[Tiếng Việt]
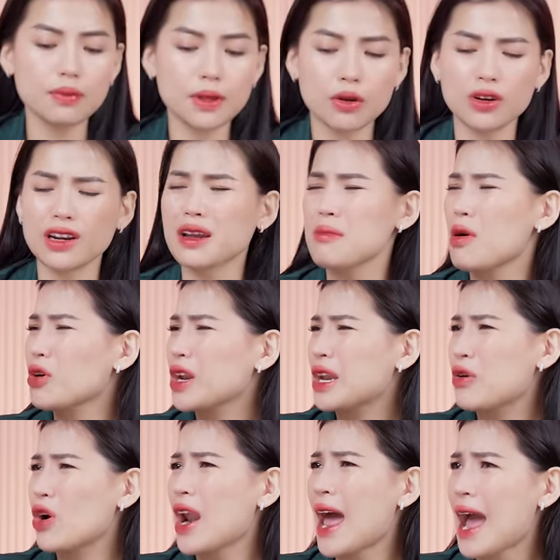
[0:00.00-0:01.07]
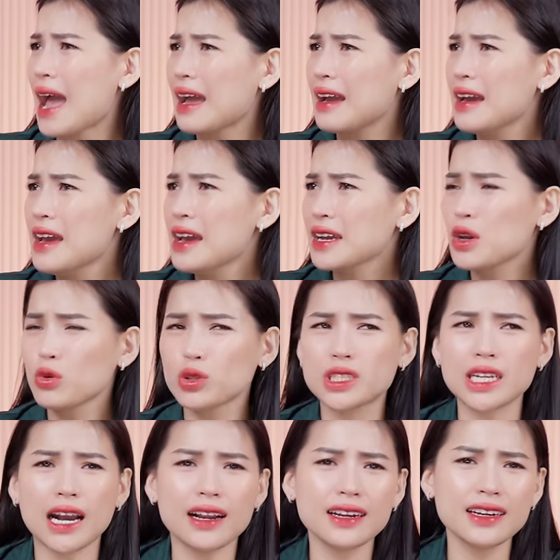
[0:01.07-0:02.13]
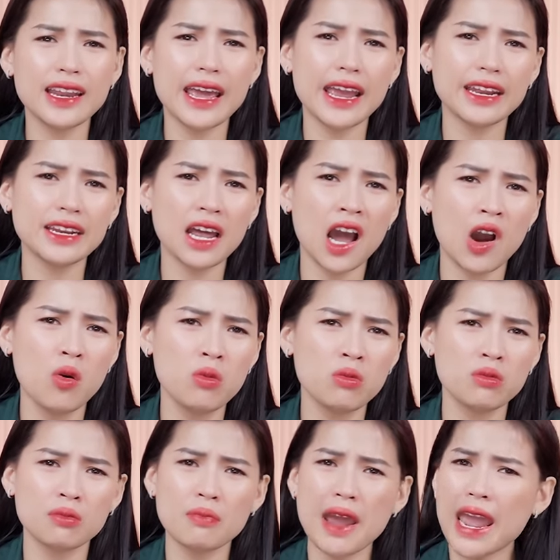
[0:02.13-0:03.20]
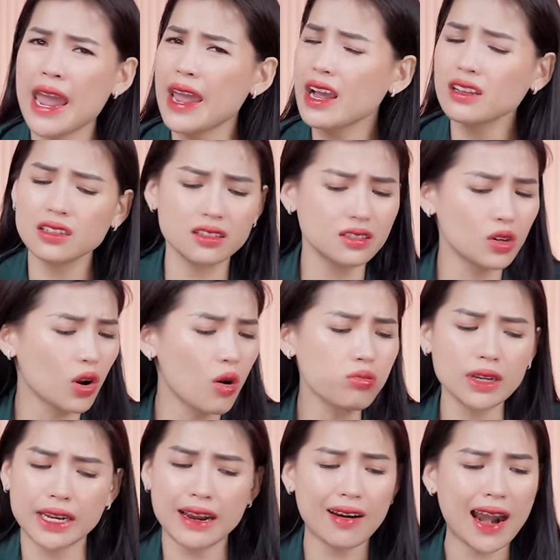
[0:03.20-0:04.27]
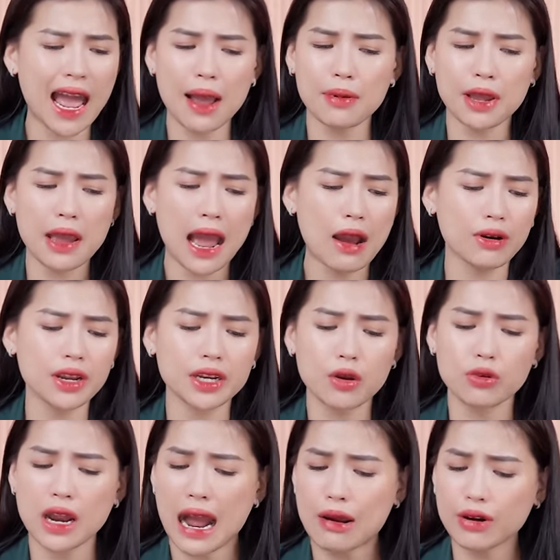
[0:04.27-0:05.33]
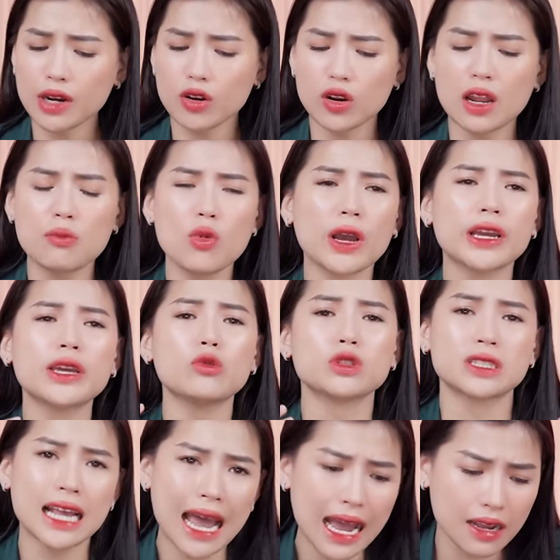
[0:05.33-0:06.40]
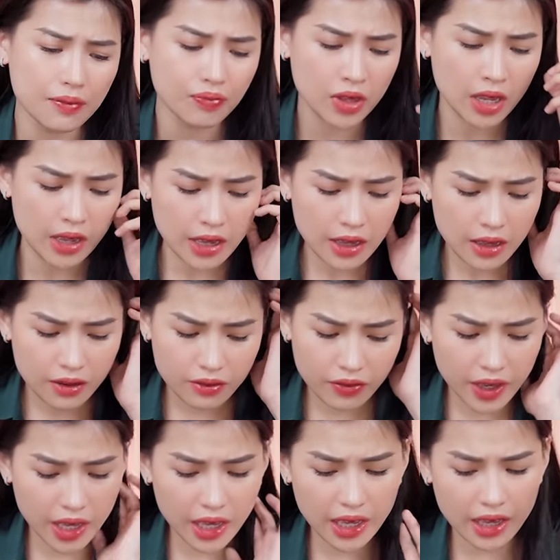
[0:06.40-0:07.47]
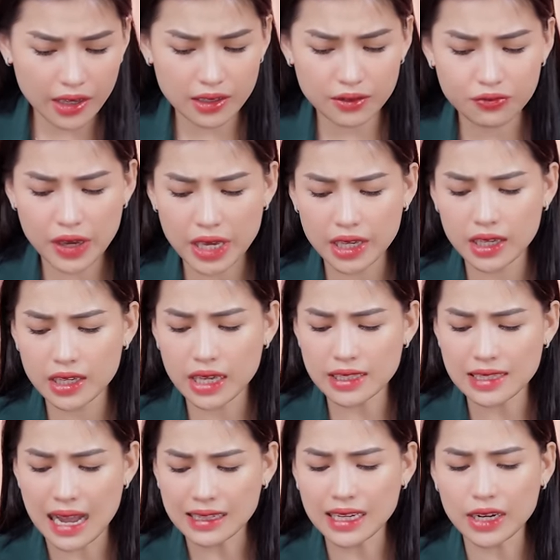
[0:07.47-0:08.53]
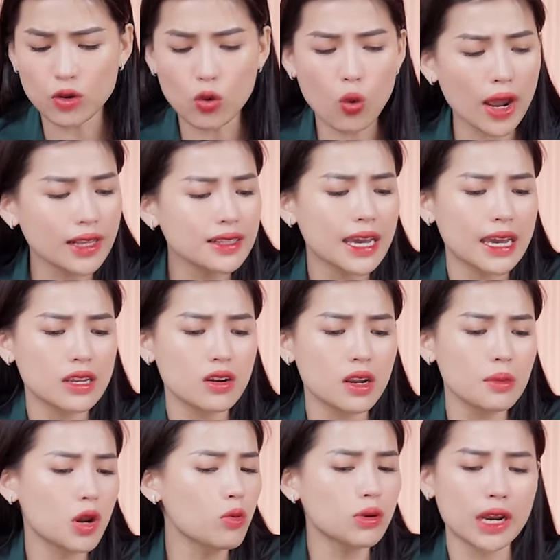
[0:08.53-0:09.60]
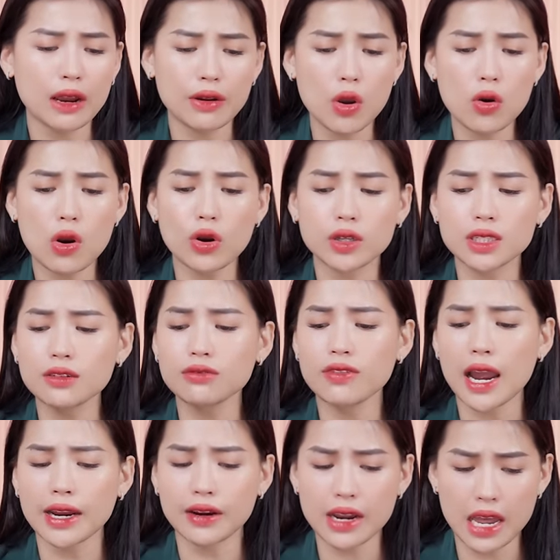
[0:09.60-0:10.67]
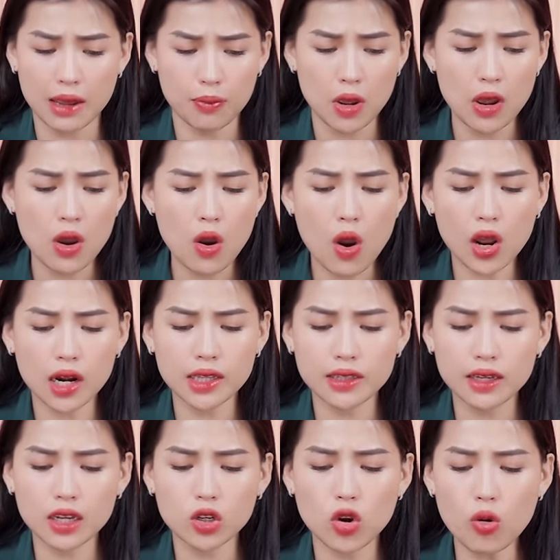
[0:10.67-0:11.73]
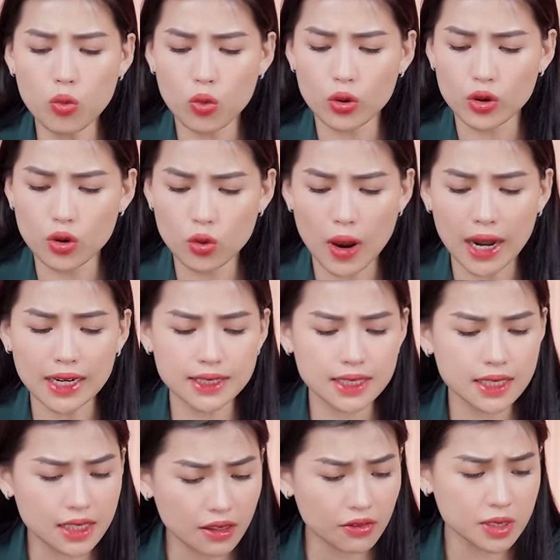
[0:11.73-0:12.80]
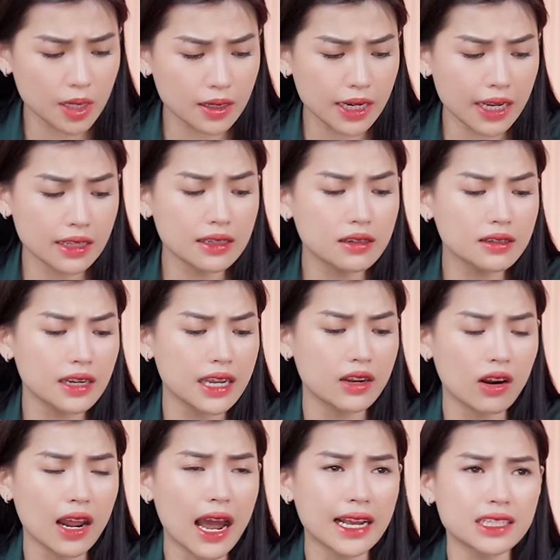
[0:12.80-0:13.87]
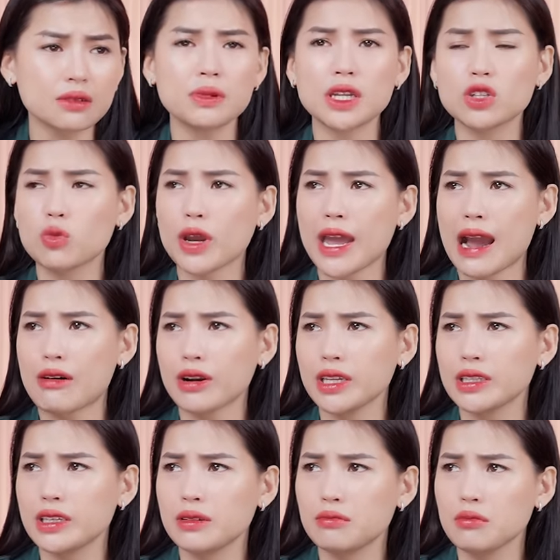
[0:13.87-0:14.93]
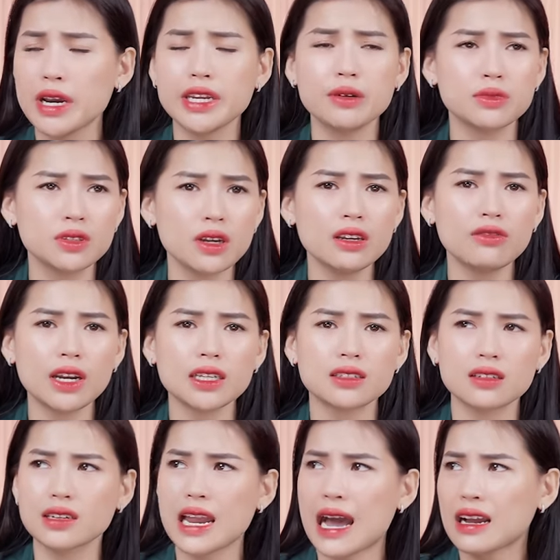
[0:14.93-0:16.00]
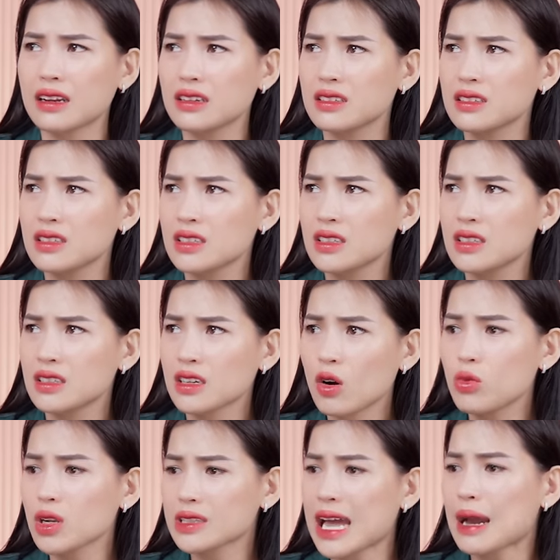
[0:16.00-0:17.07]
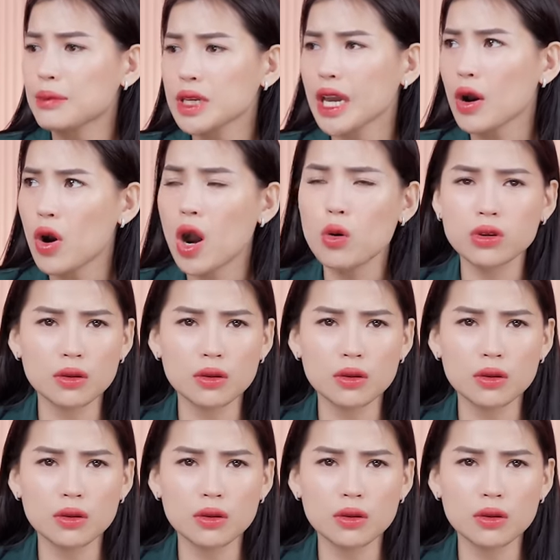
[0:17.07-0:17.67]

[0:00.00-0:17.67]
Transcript: tiếp theo nữa là cái màu này nó lạ. Kiểu trắng, đen, hồng, be các thứ. Nó không thể nào lạ một cái áo này. Kiểu áo này nó là một cái kiểu sang. Về về cái giá thành nó quá rẻ, cho nên mình không thể nào yêu cầu được chất vải nó đẹp, hoặc là những cái cúc của nó quá là chi tiết và sắc nét. Nhưng để nó là hai trăm nghìn cho một cái áo này thì bảy điểm rưỡi vẫn là xứng đáng. Không được tám như cái áo hồng,